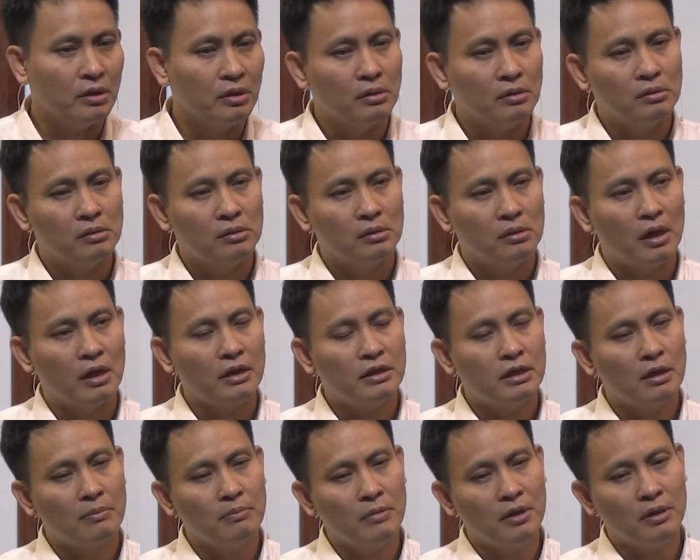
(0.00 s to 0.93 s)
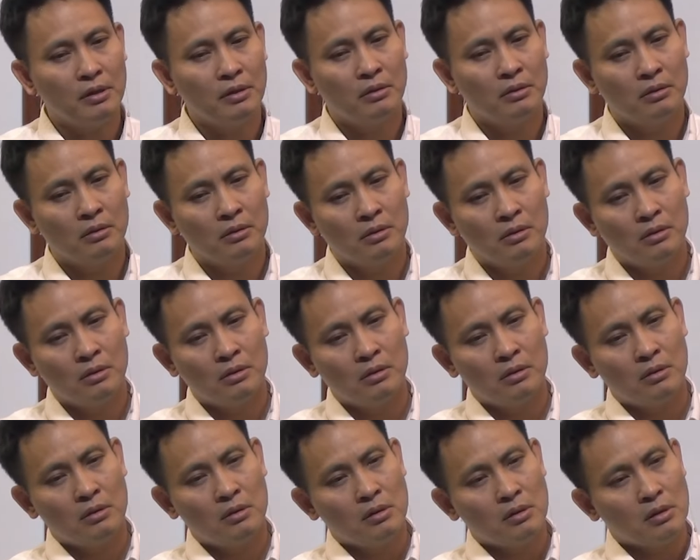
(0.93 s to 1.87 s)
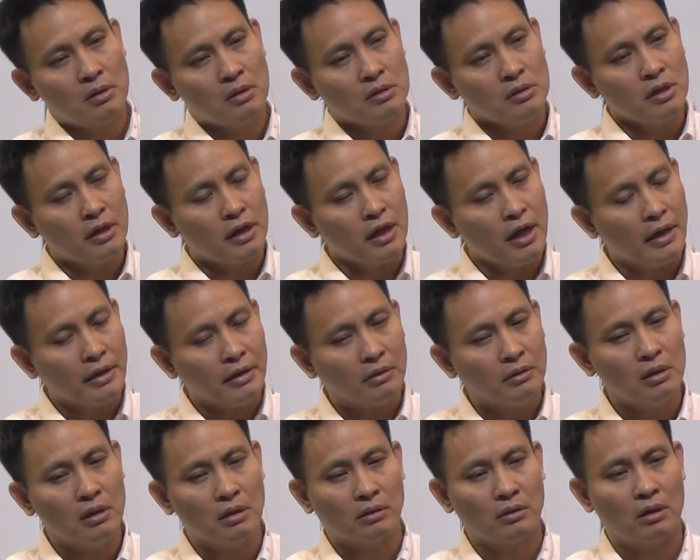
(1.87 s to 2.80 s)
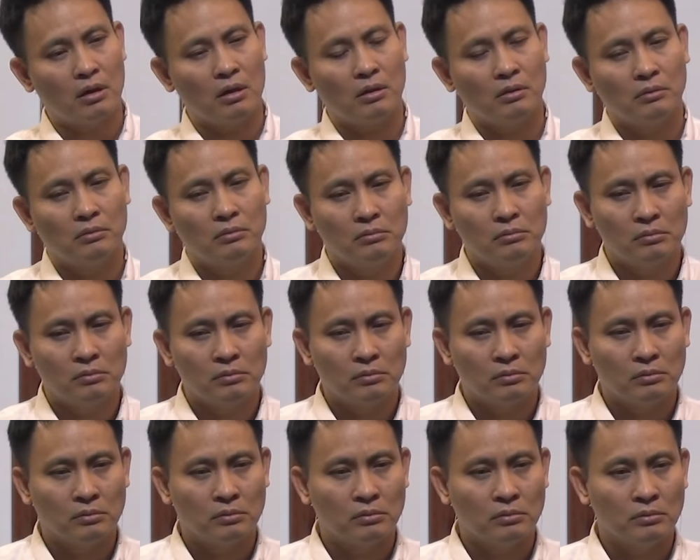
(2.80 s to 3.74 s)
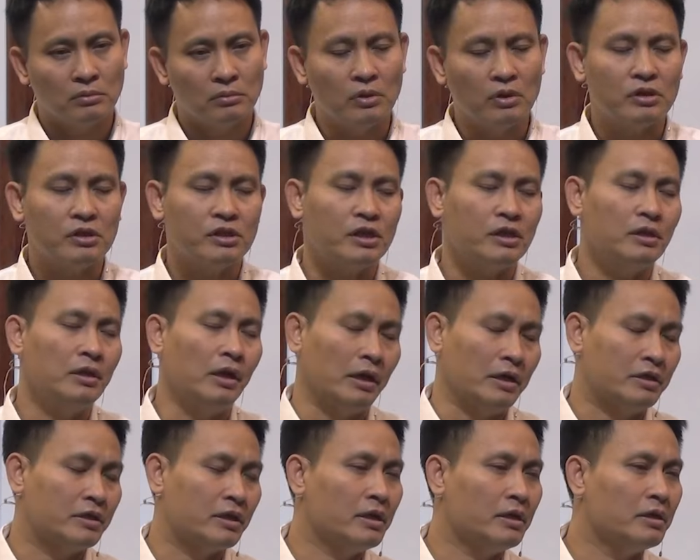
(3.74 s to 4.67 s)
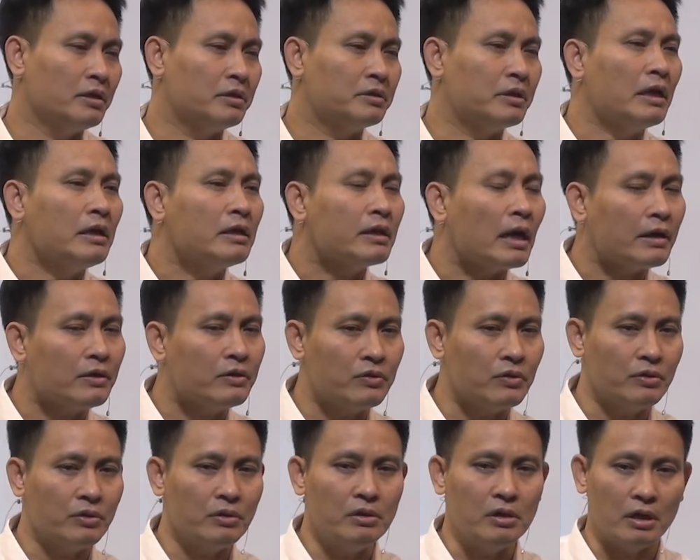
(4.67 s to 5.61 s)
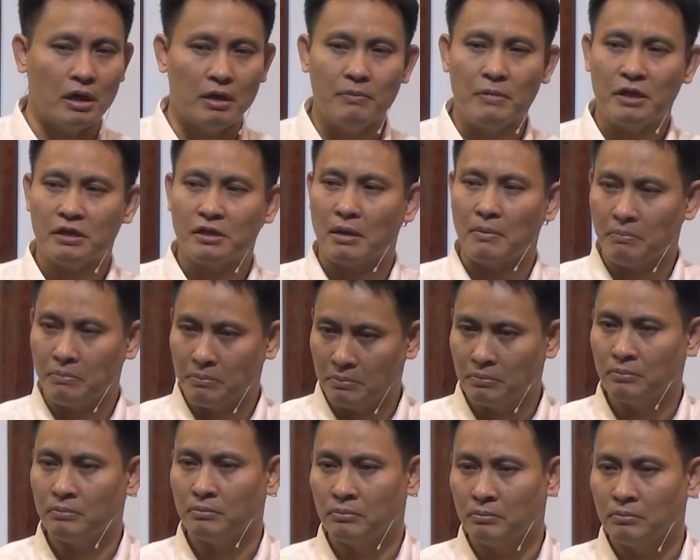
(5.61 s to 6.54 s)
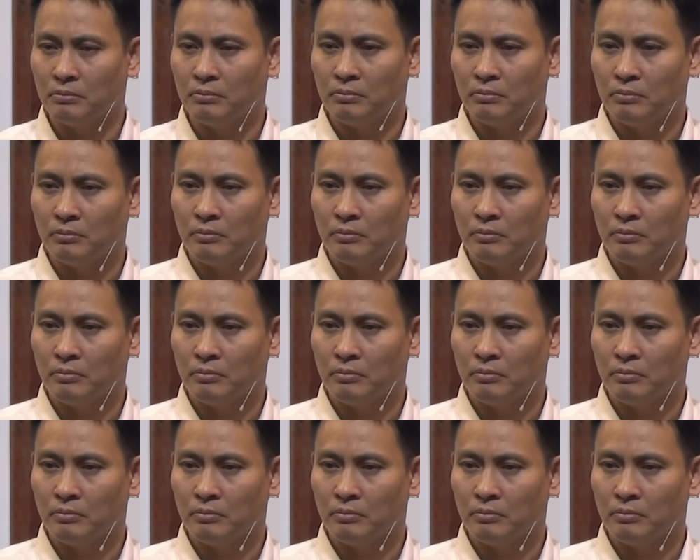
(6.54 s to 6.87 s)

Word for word: bởi thực sự anh chị em ơi những cái hình tượng đó nó sẽ nảy sinh cái tính cách cho những người đã bị xăm